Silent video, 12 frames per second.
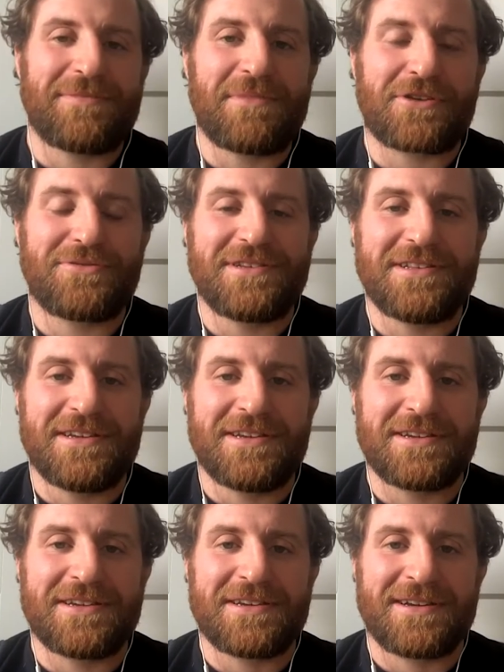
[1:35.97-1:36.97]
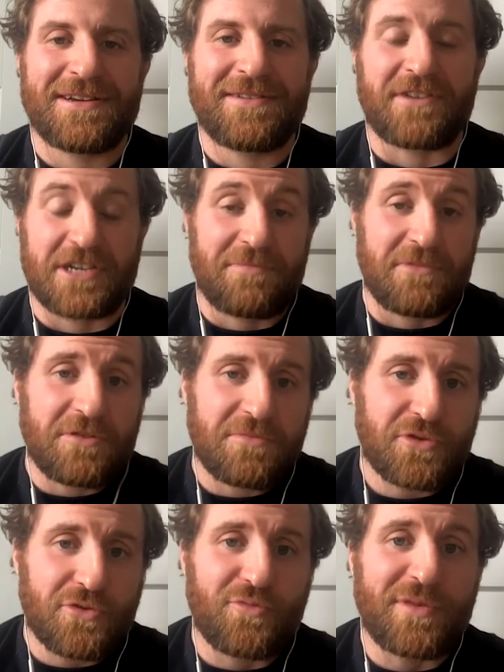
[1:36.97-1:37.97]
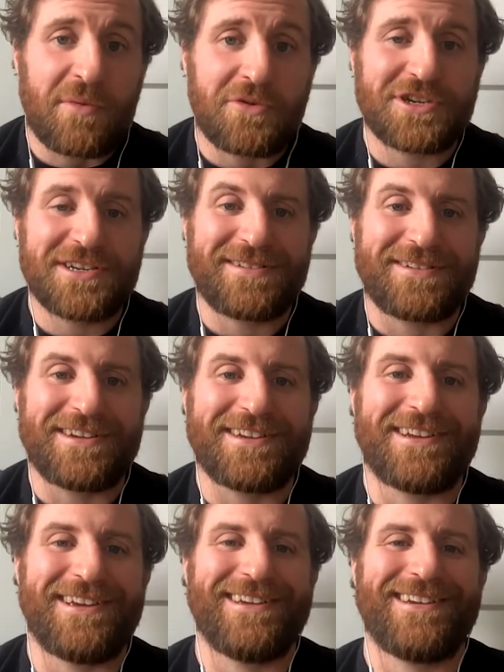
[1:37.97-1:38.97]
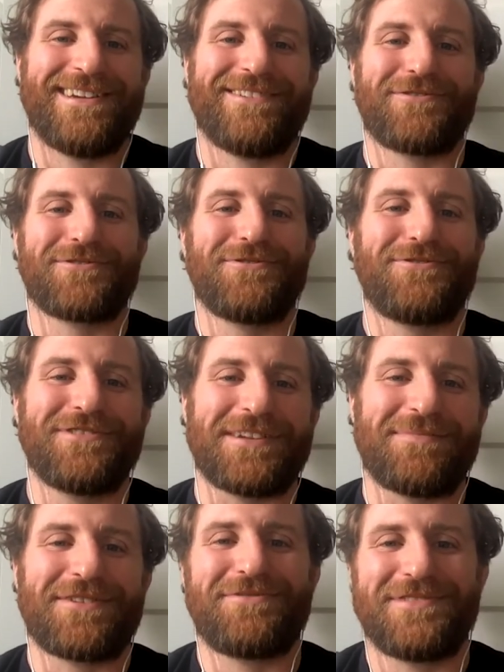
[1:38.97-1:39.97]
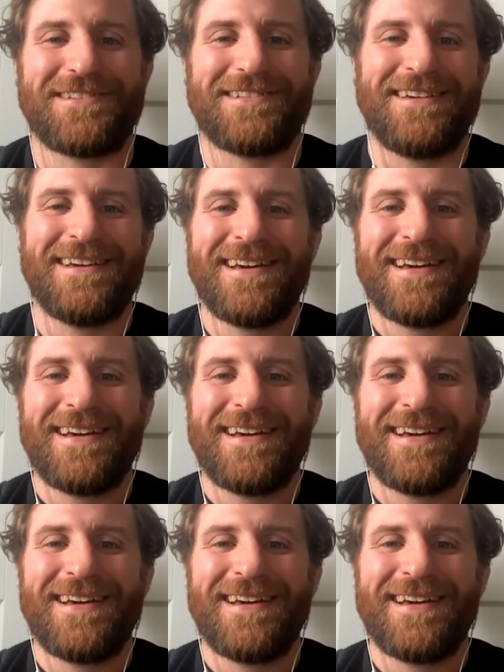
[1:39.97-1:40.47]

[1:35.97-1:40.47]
j'aime bien cuisiner, euh, enfin j'aime, surtout bien manger et, donc du coup j'aime bien cuisiner.